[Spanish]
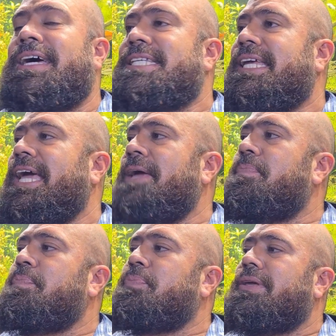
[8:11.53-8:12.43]
Así que
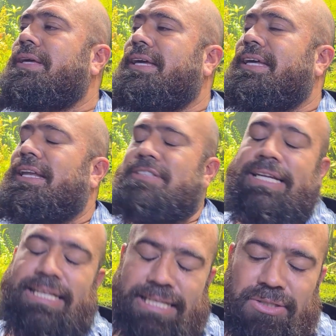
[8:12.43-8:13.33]
les
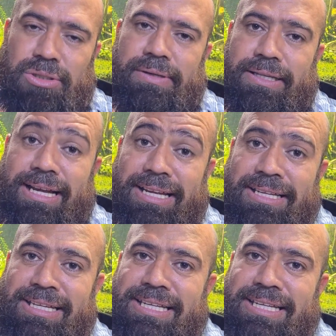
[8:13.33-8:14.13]
agradezco de verdad.